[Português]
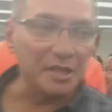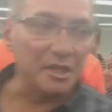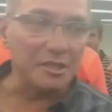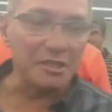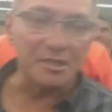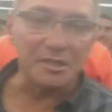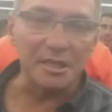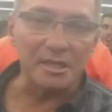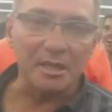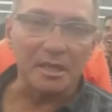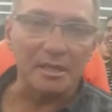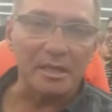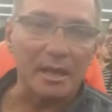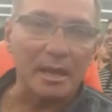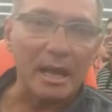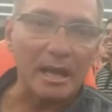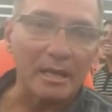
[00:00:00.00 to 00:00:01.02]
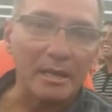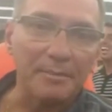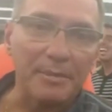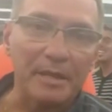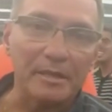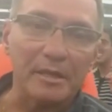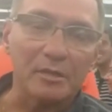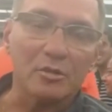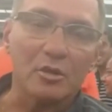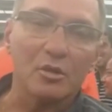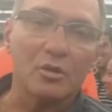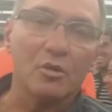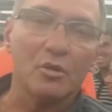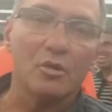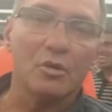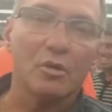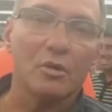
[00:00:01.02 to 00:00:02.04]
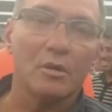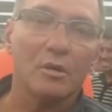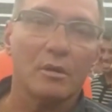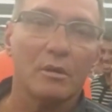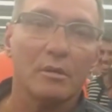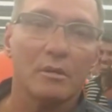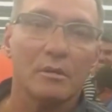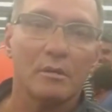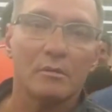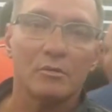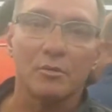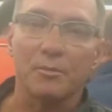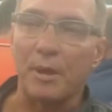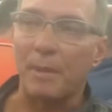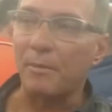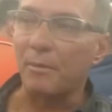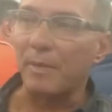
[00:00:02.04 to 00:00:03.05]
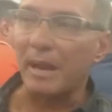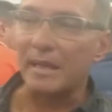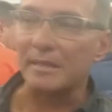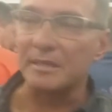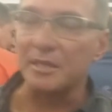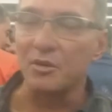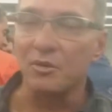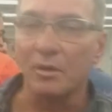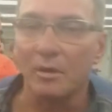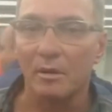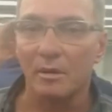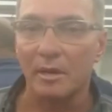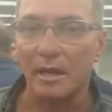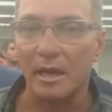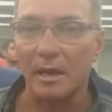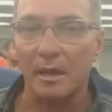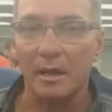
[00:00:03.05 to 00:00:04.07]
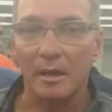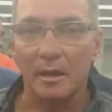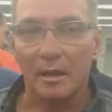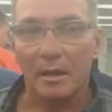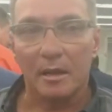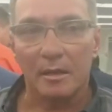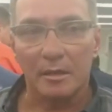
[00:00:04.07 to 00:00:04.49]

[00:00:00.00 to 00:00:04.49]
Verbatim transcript: em que a gente cita até que aqui para dentro do, do próprio Brasil, né?